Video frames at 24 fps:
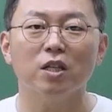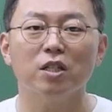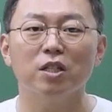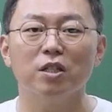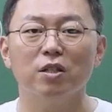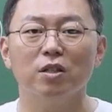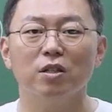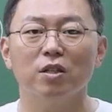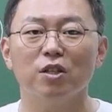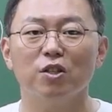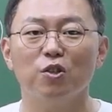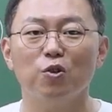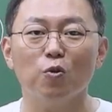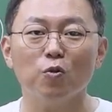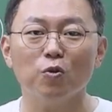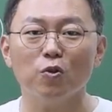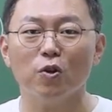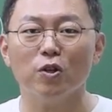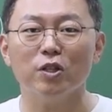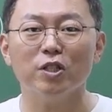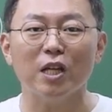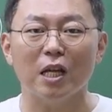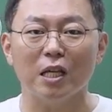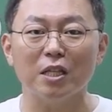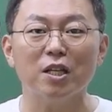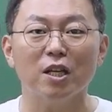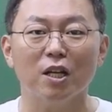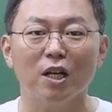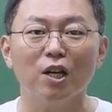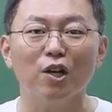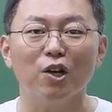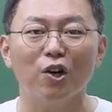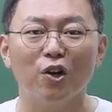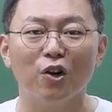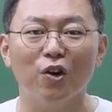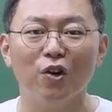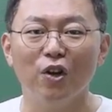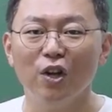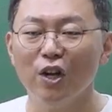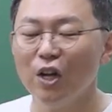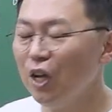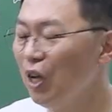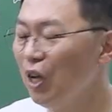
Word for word: 짓는 게 실용적이진 않잖아요.